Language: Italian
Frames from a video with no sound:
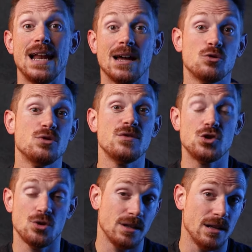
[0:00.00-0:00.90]
dalla
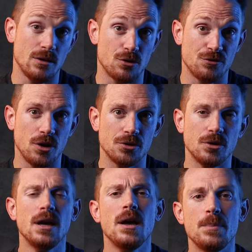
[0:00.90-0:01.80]
condivisione delle loro
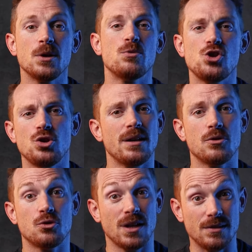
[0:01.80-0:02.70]
foto. Per cui ci
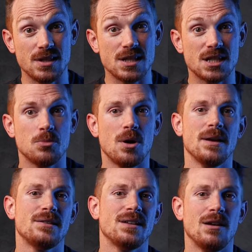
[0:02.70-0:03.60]
tengono tantissimo a
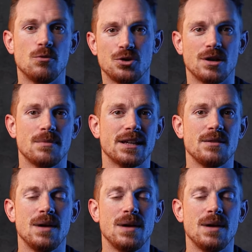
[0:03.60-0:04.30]
mettere il watermark